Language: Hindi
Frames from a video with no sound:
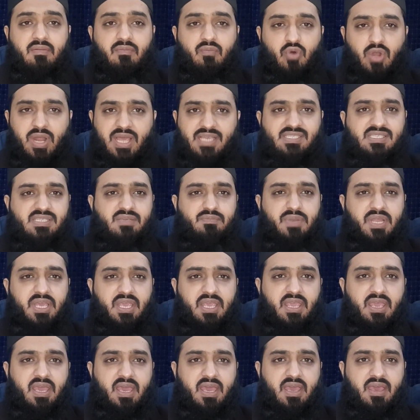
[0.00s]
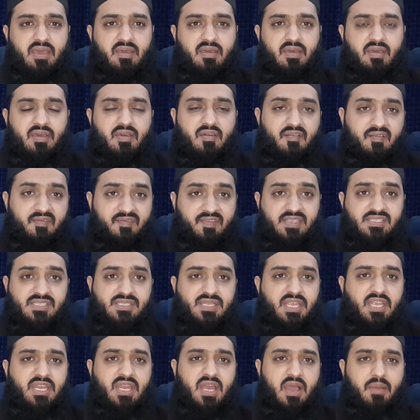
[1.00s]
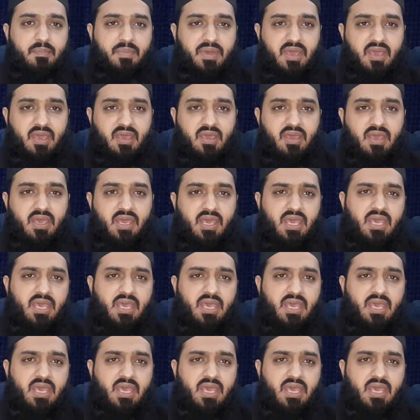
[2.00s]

मुनासिब नहीं है वज़नी नाम है